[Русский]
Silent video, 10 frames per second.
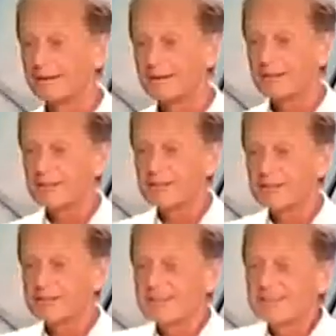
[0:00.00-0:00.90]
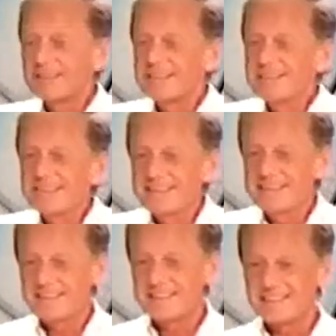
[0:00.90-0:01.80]
Наш человек, когда
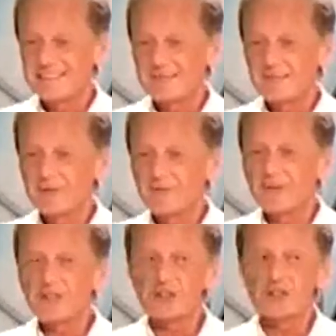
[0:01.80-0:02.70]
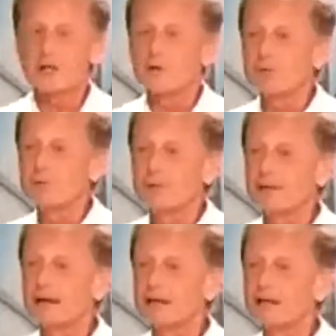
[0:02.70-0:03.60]
делится, счастлив. Поэтому наш человек любит
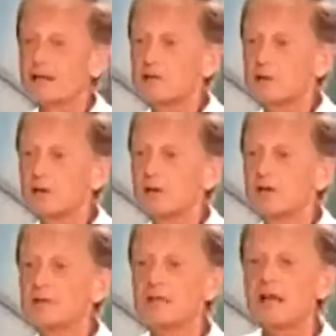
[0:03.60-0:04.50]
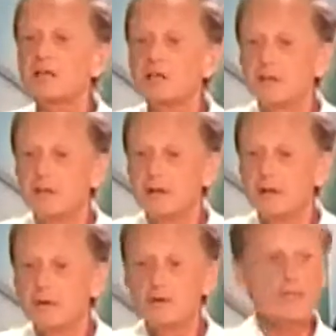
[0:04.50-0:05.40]
подарки, что? Дарить.
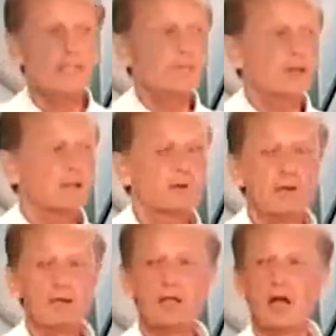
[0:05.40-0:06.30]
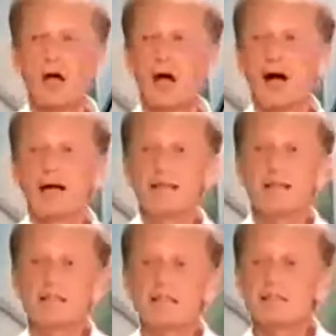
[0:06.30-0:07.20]
Он счастлив, когда он дарит. А
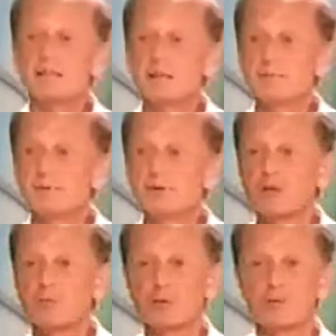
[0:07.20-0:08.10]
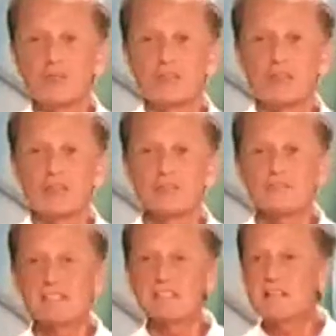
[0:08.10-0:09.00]
иностранец когда получает? Поэтому иностранцы
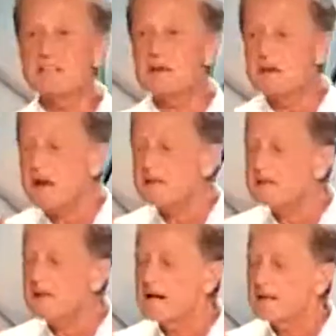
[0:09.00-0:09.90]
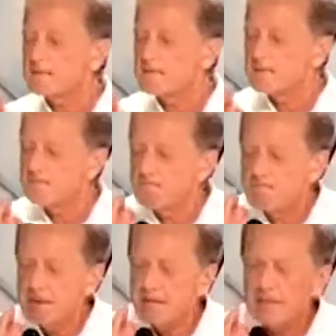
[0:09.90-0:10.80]
всегда дрянь дарят. Вот
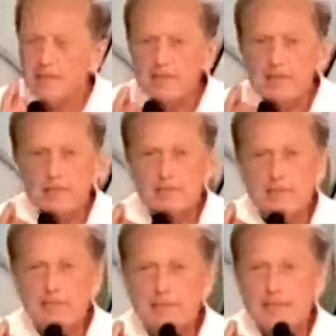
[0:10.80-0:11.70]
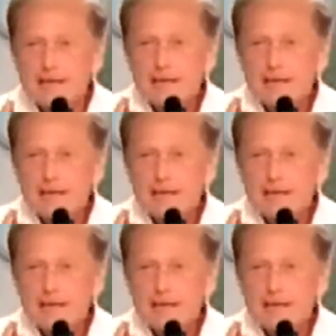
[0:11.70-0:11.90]
мелочь такую, такие,